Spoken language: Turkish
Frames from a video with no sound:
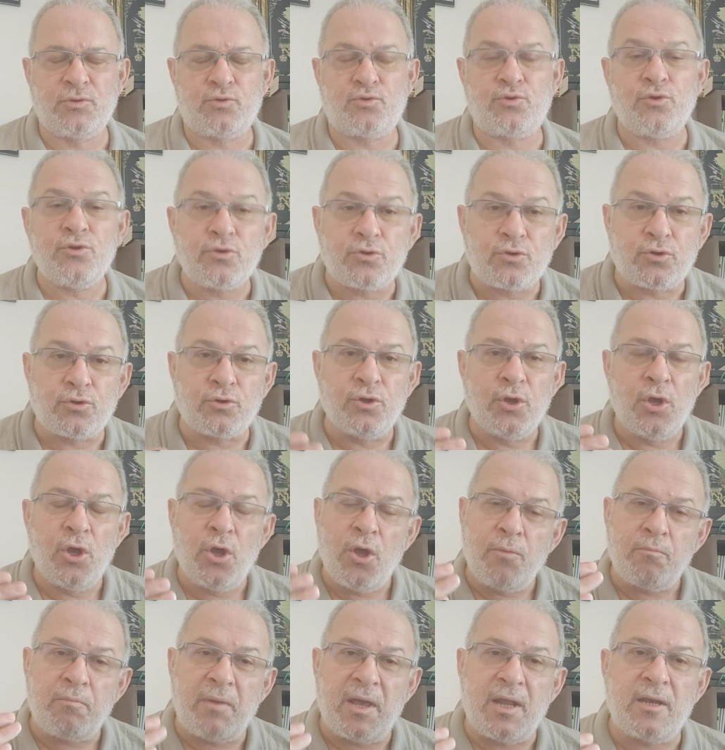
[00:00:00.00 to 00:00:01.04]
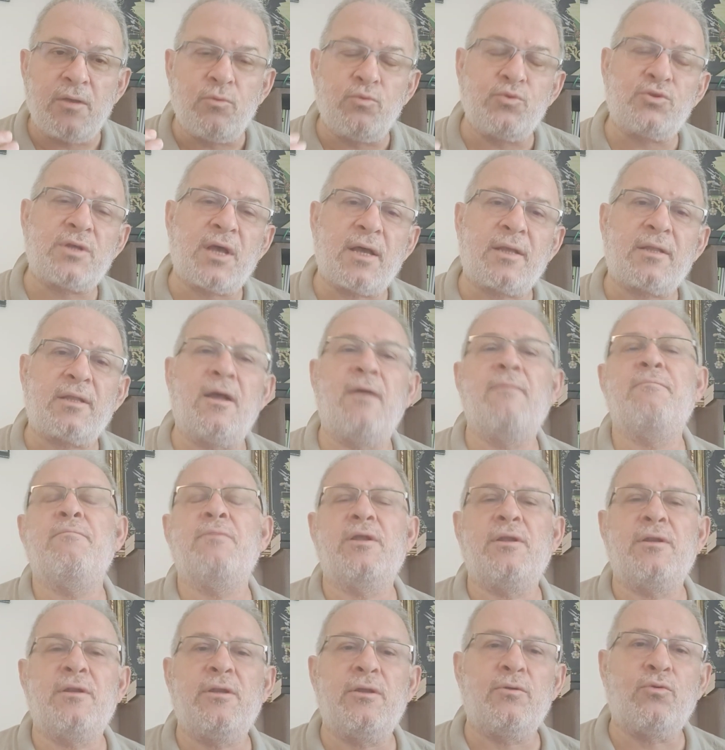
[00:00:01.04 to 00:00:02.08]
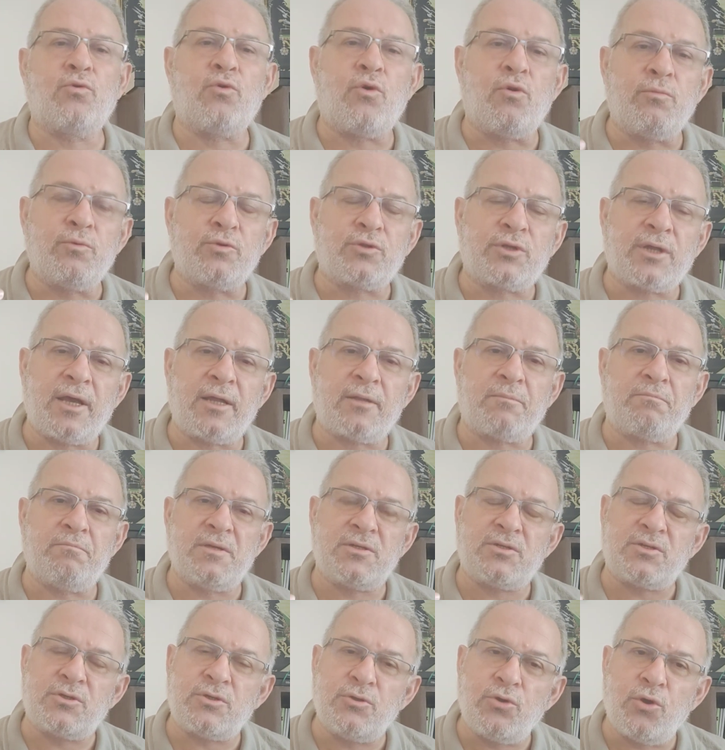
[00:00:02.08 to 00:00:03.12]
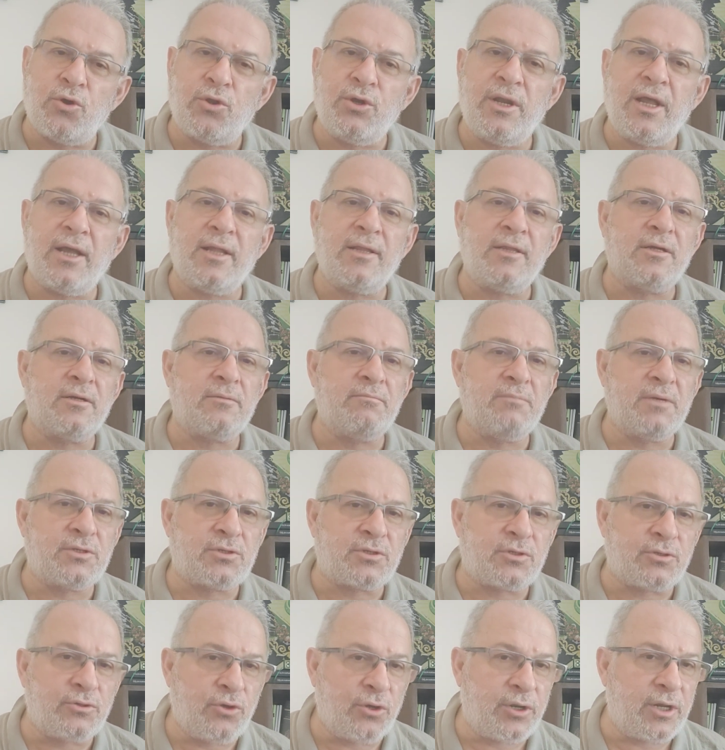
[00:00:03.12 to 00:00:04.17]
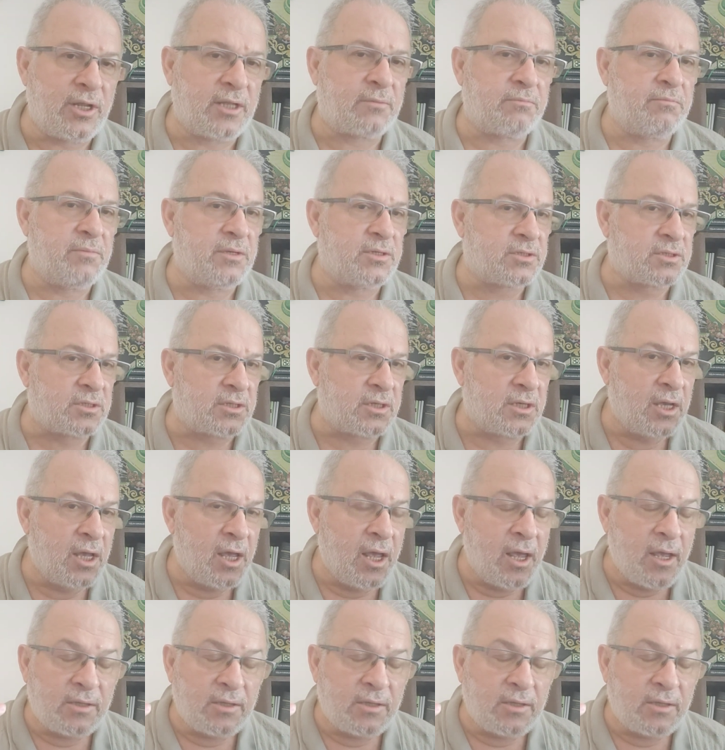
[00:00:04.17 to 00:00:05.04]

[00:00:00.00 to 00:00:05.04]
Çünkü beni uzaktan birinin komuta etmesi, yönlendirmesi, yönetmesi,